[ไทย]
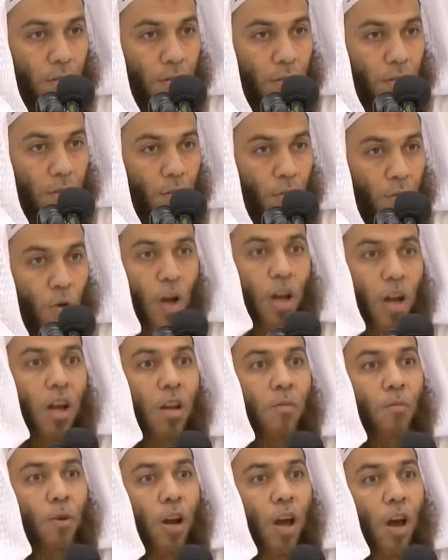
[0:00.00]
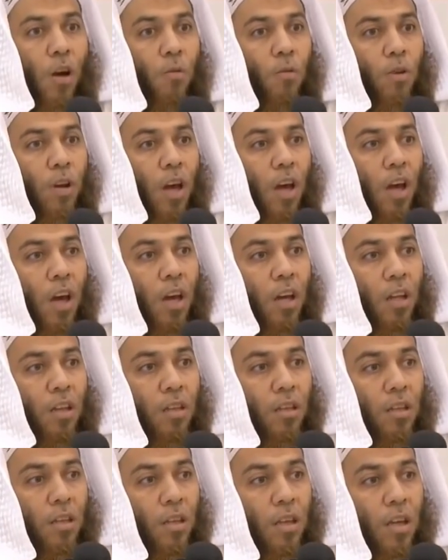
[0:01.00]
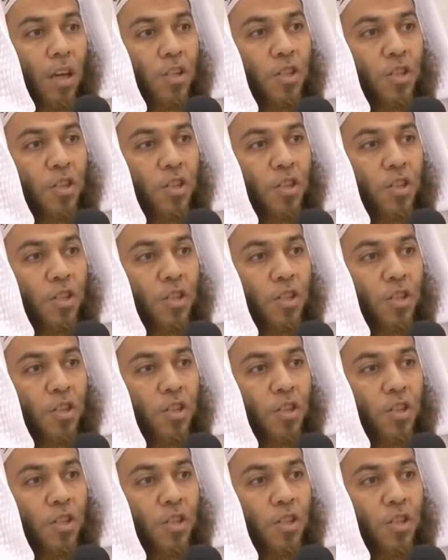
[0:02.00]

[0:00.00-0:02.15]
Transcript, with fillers: ซึ่งมันสอนเด็กๆเกี่ยวกับ